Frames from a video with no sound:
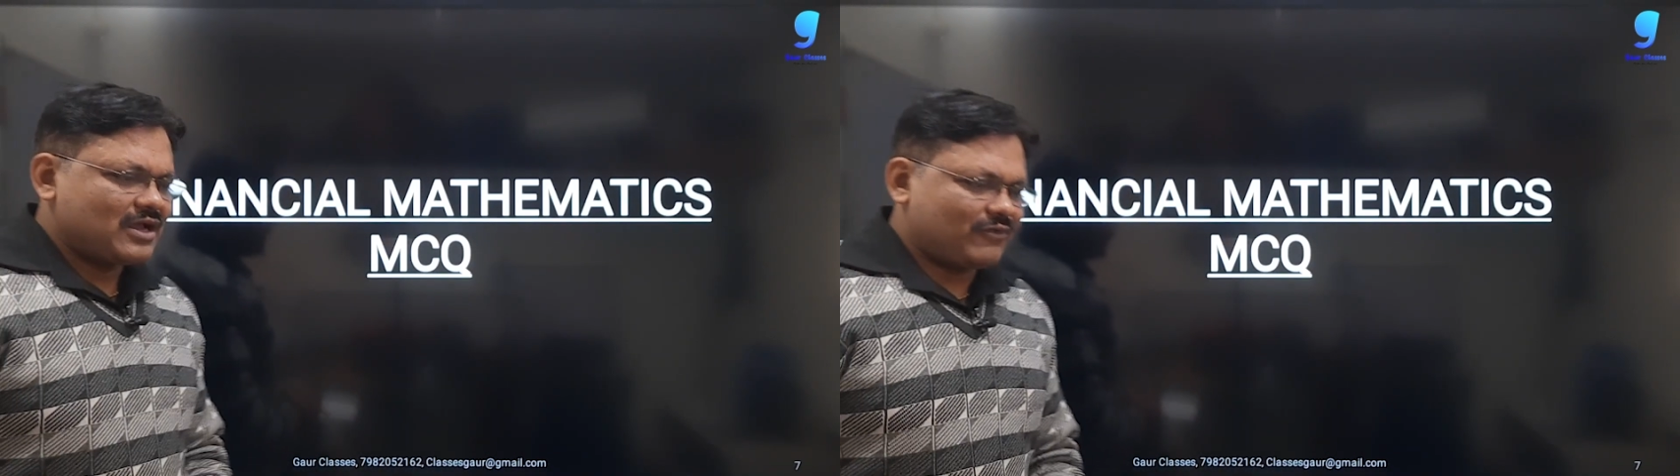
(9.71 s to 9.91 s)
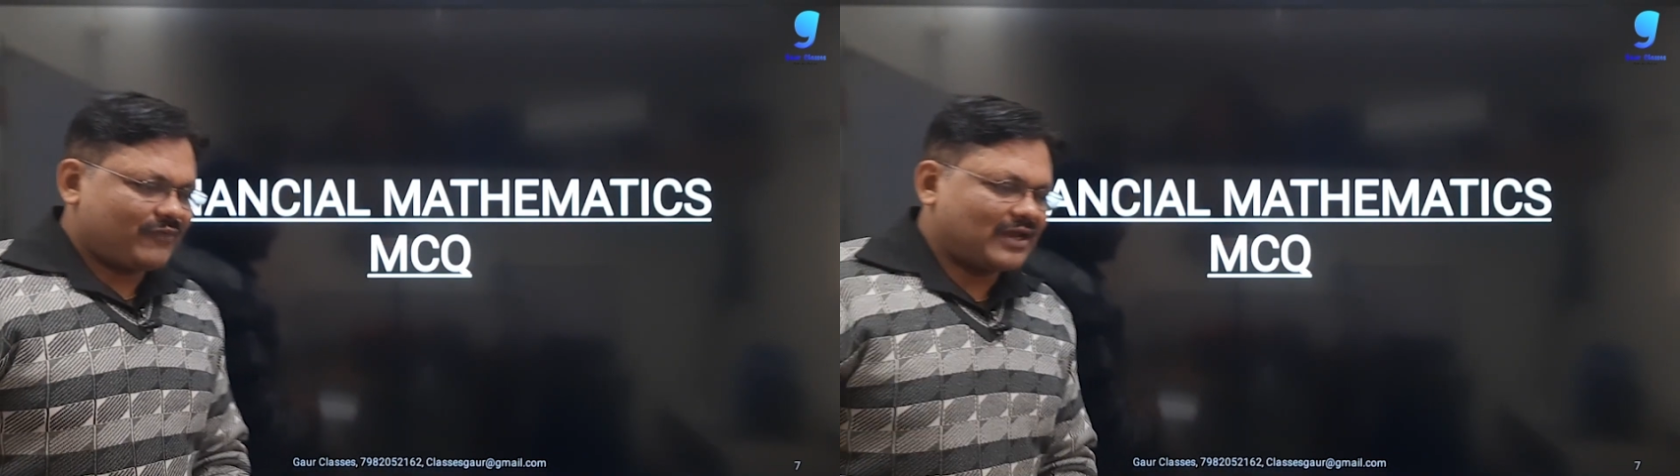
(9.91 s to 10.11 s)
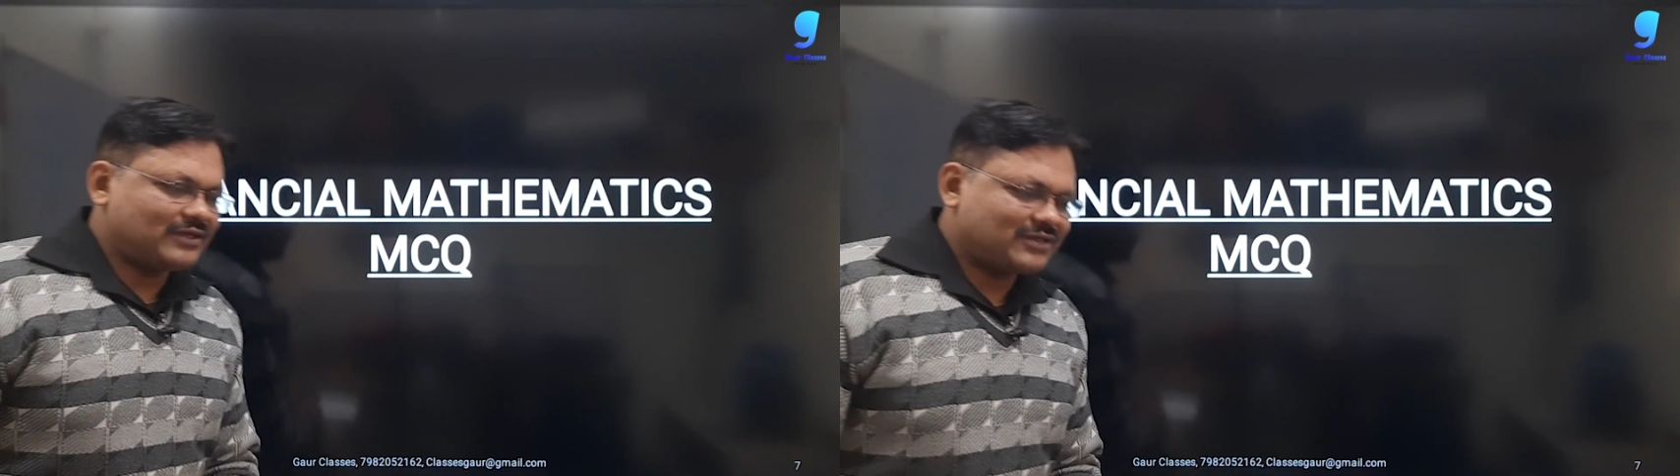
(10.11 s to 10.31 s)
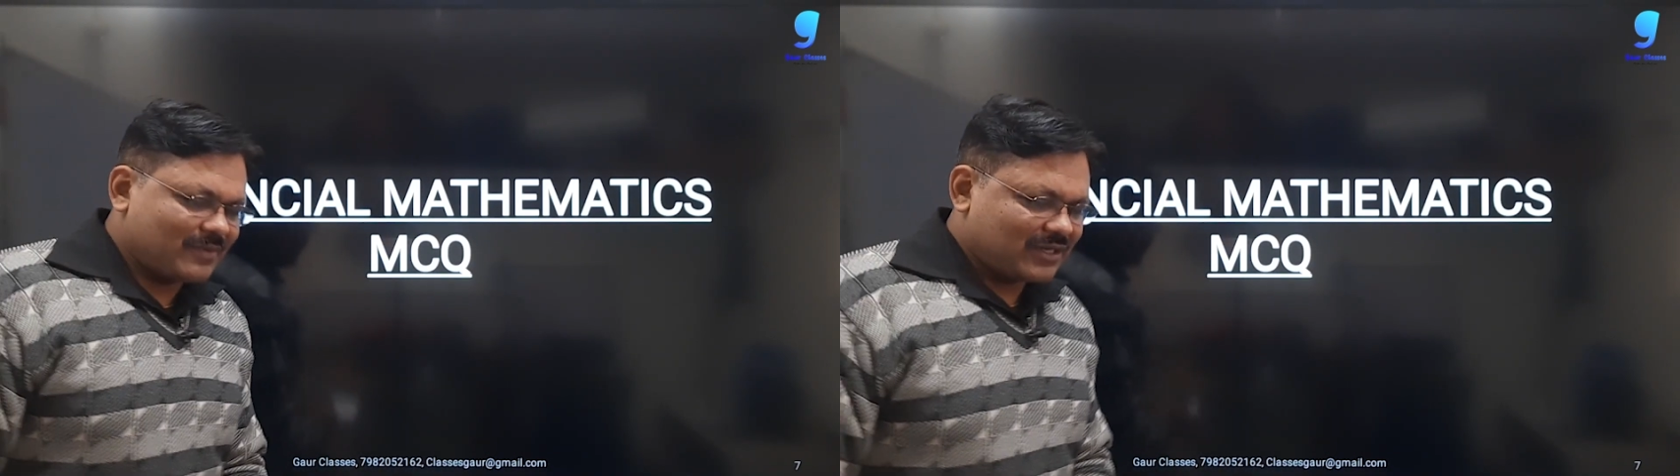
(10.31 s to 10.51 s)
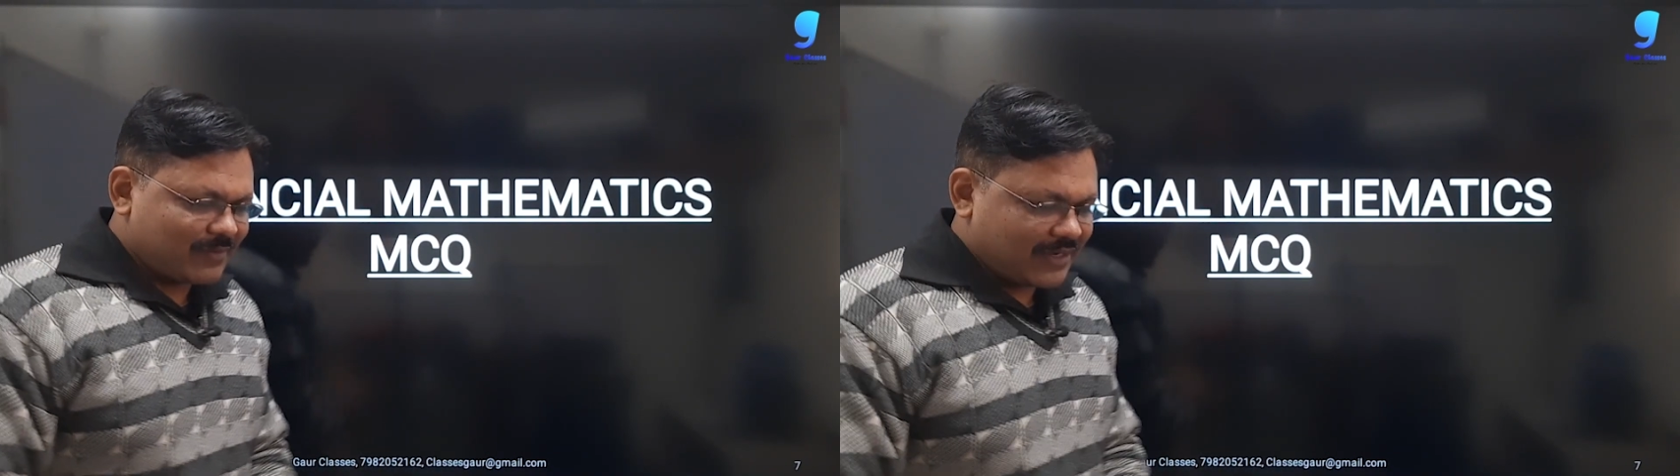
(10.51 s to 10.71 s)
अब
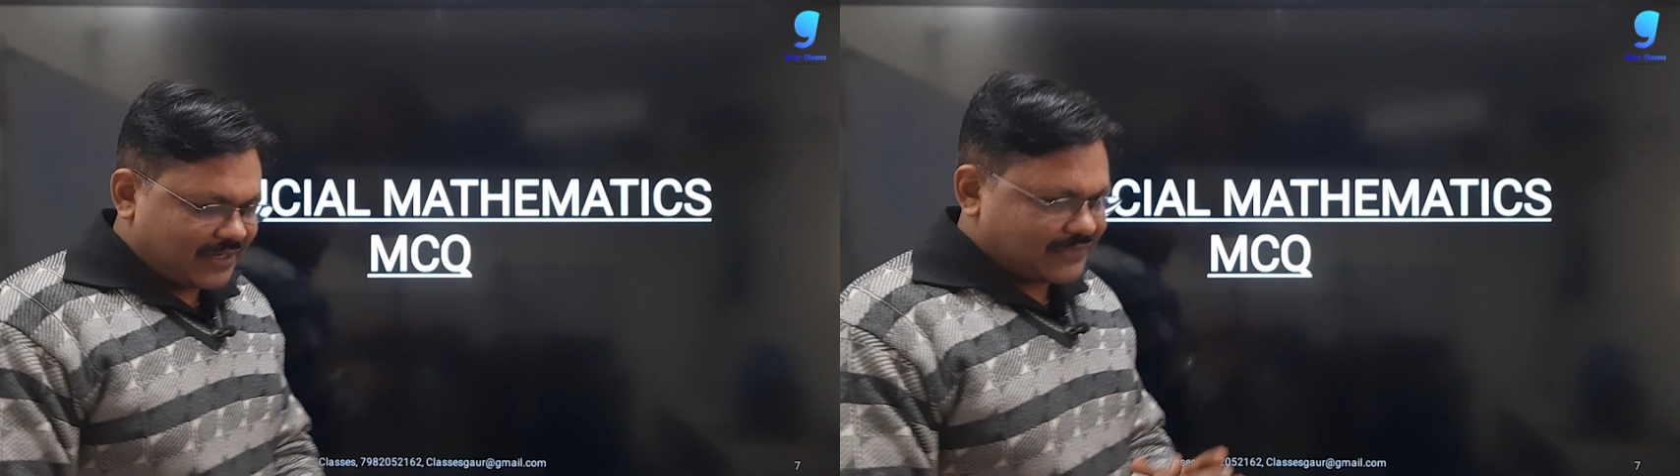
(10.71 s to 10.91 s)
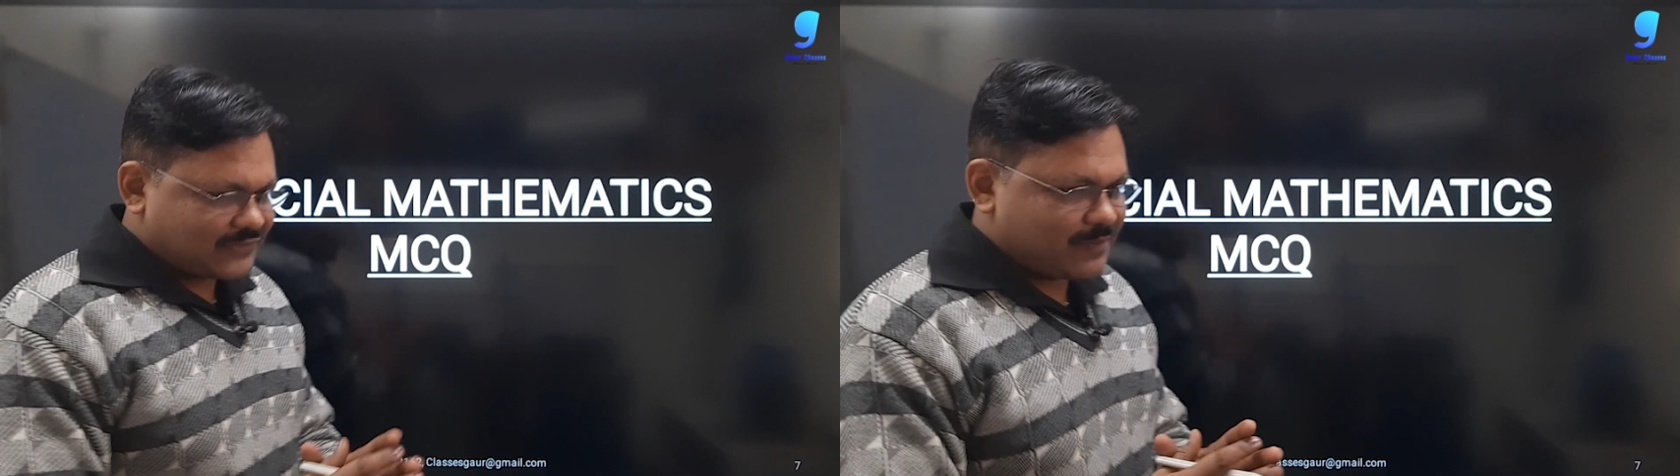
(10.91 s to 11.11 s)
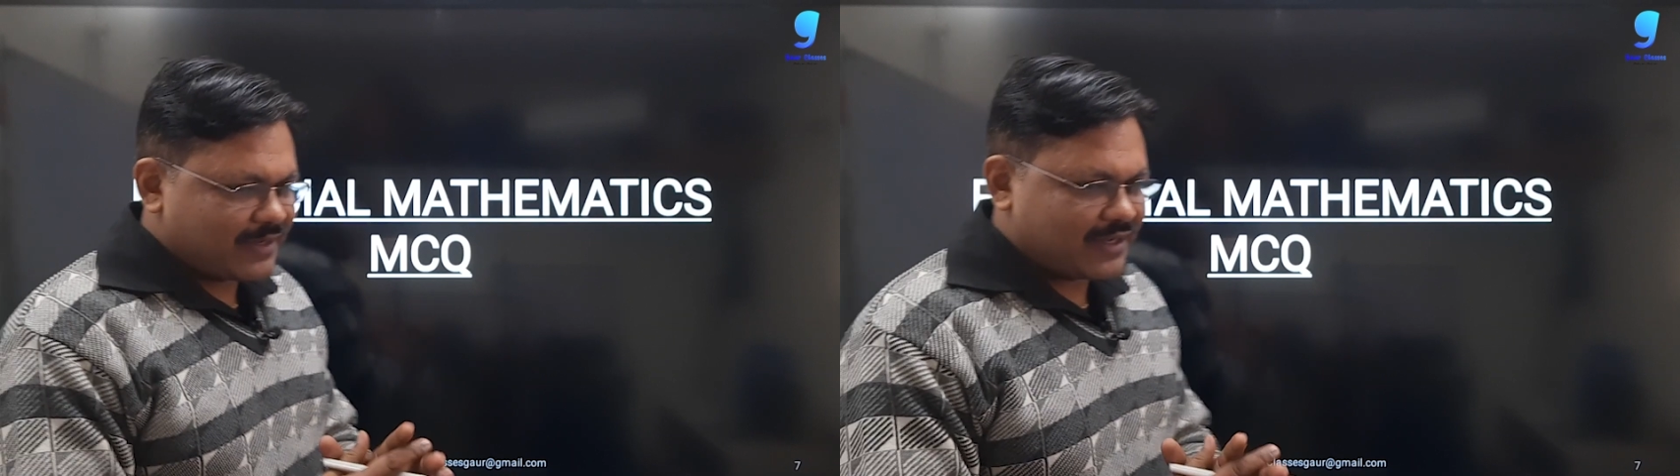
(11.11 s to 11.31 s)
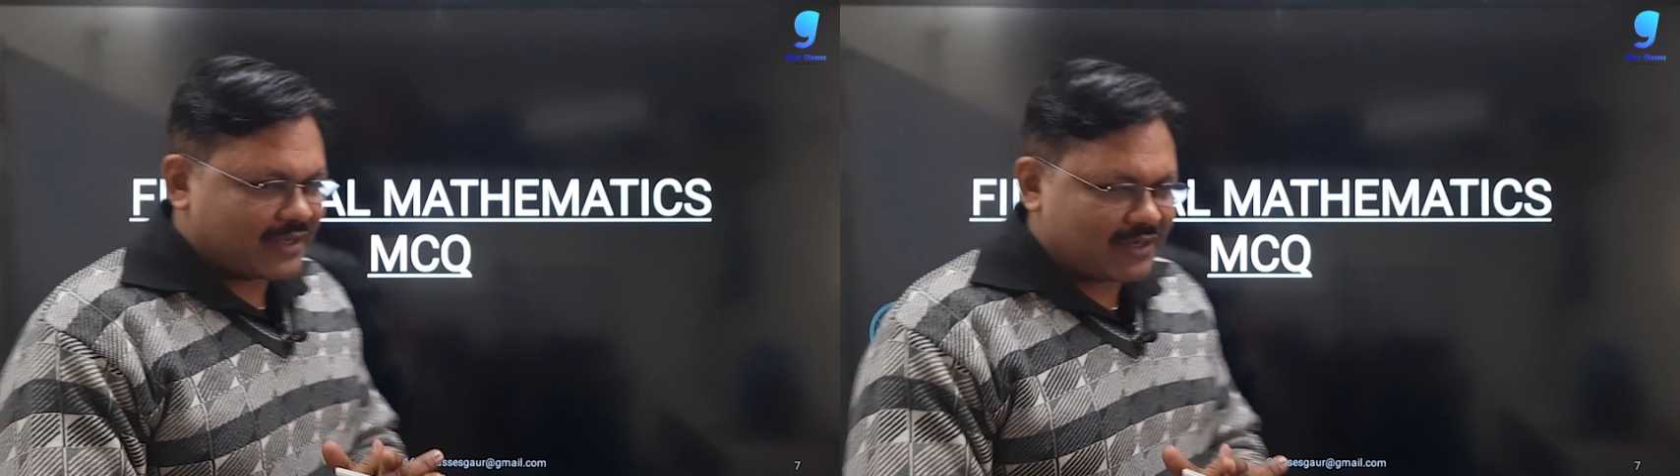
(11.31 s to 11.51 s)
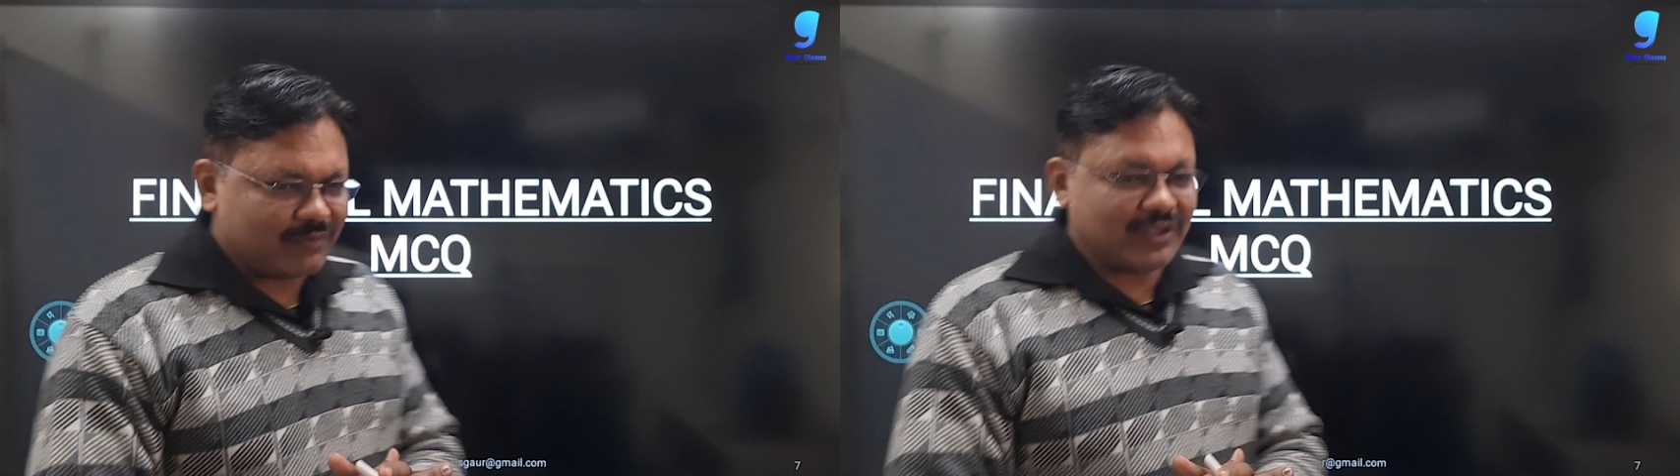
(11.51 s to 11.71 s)
फाइनेंशियल मैथमेटिक्स में
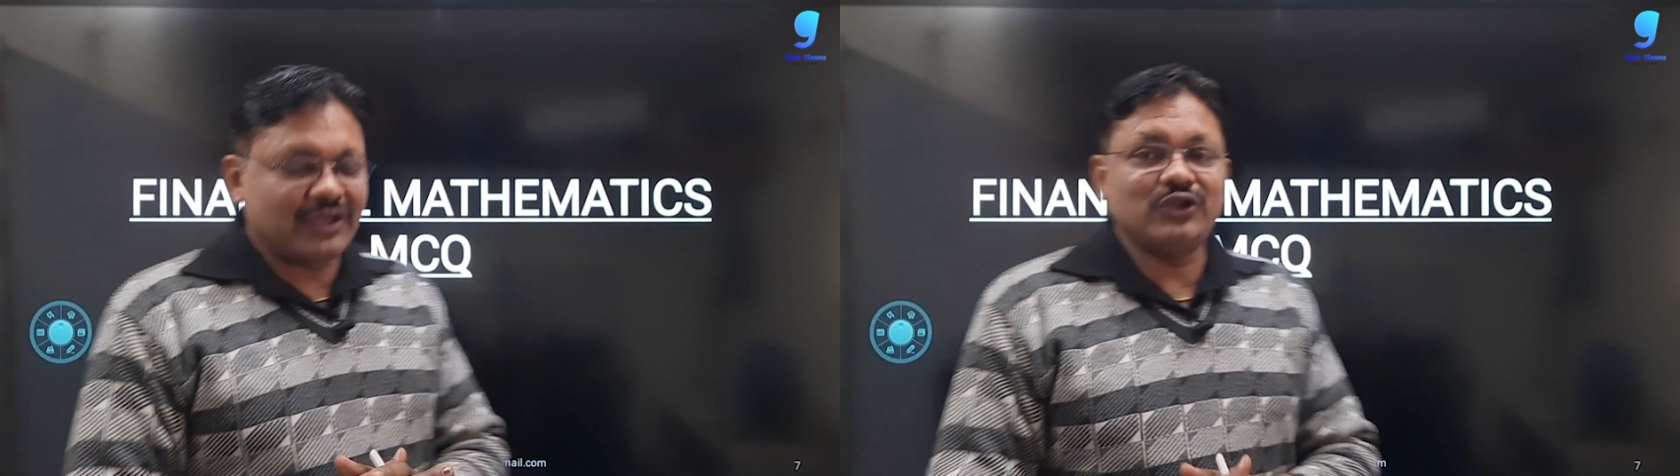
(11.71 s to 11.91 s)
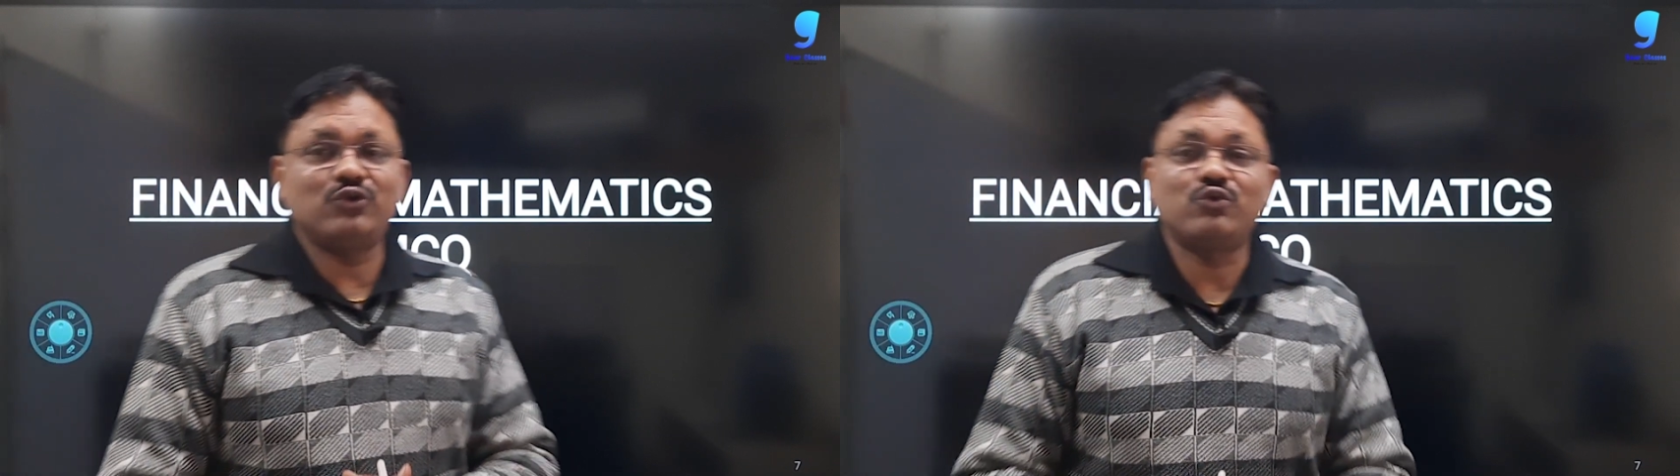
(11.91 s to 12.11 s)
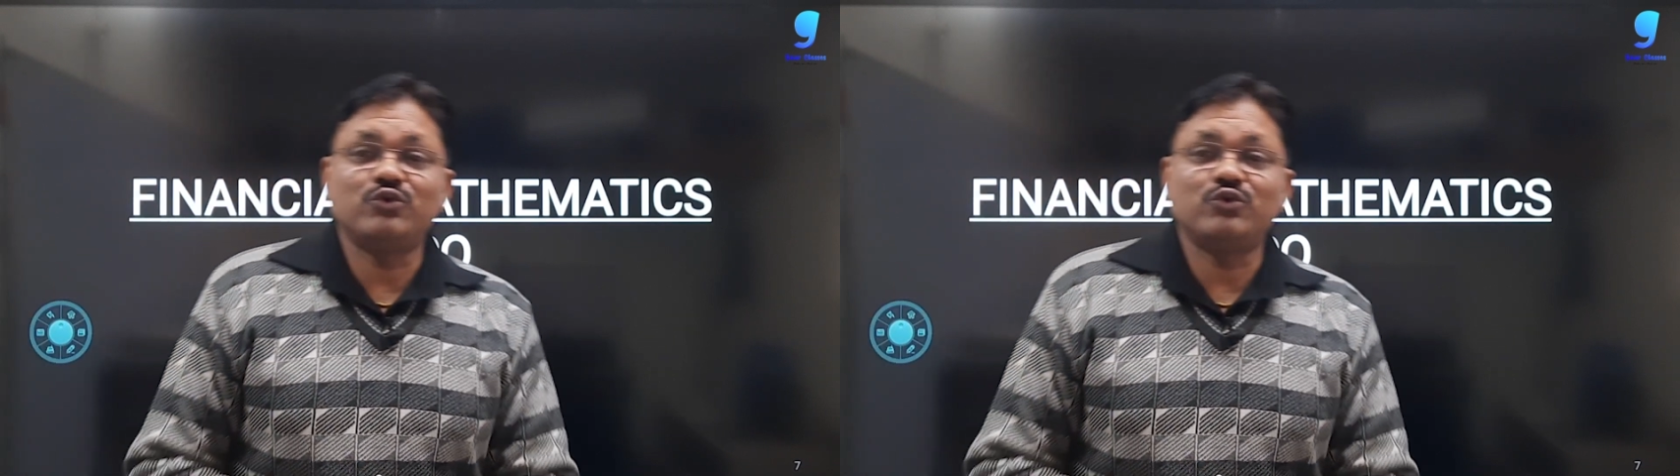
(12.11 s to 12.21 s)
अगर हम देखें तो